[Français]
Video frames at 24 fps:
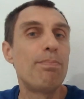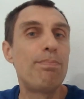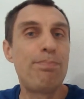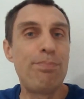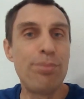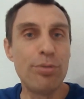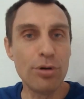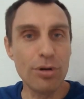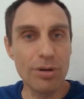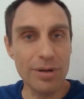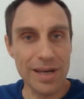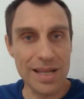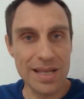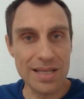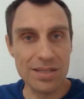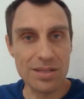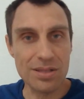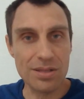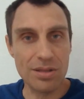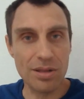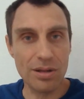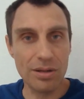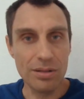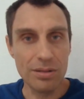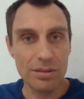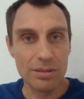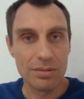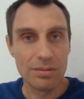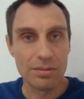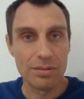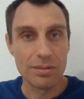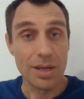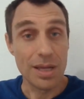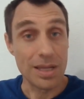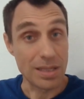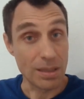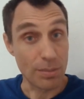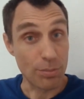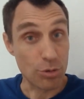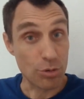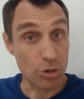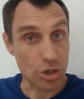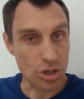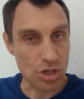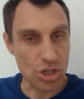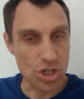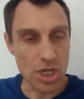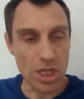pour l'instant, et ça peut
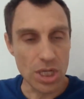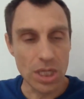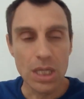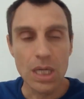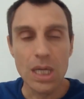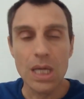changer,